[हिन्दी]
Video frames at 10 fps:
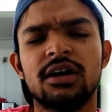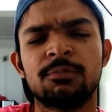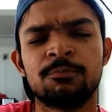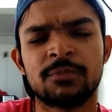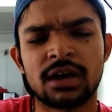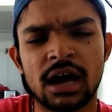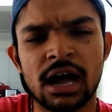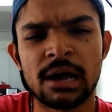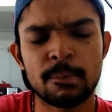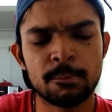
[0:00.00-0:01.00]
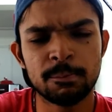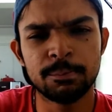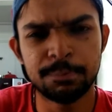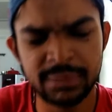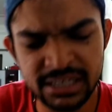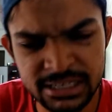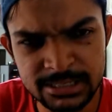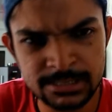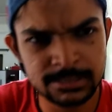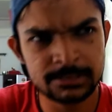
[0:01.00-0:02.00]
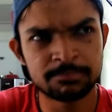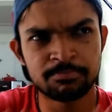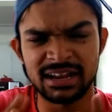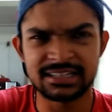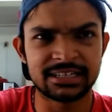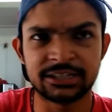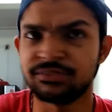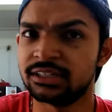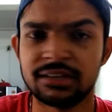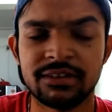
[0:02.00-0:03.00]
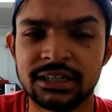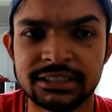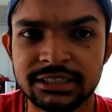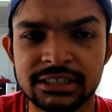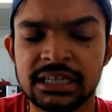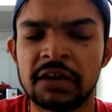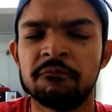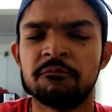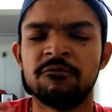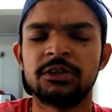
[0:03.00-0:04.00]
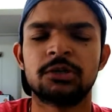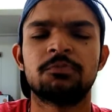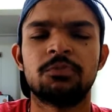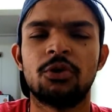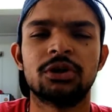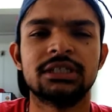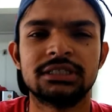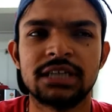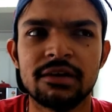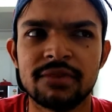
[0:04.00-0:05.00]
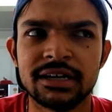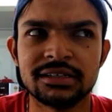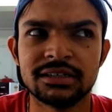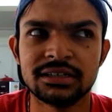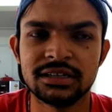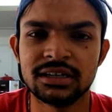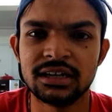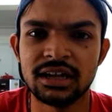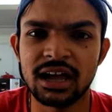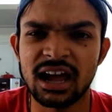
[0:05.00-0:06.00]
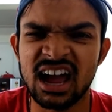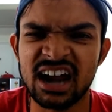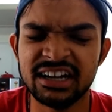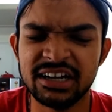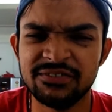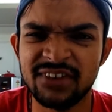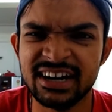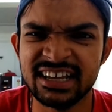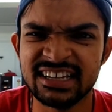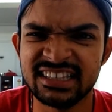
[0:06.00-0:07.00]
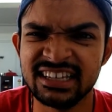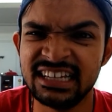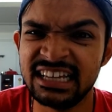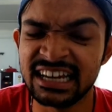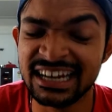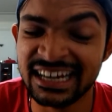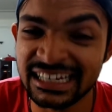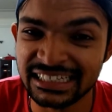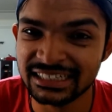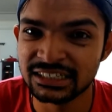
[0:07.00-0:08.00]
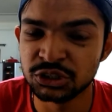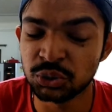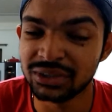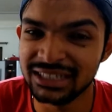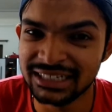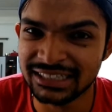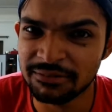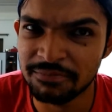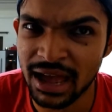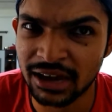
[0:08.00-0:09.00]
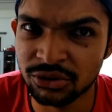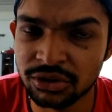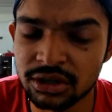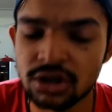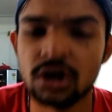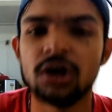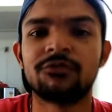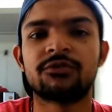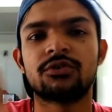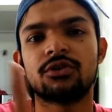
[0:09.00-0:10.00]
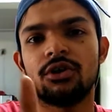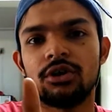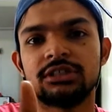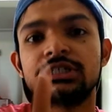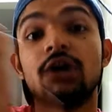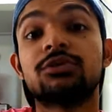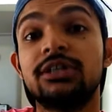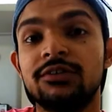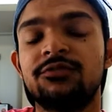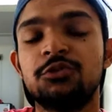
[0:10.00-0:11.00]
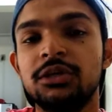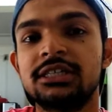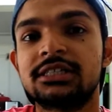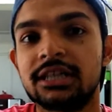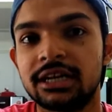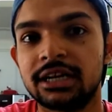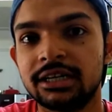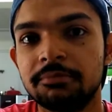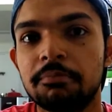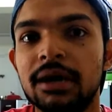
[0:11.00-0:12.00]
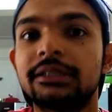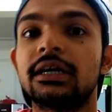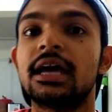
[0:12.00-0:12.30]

काम पीस प्लेजेंट वेदर वाला सिटी जहाँ वेदर बहुत अच्छा है बट आई डिडेंट फाइंड एनीथिंग ग्रेट टू ईट इन बैंगलोर और साउथ इंडियन फूड इज ग्रेट बट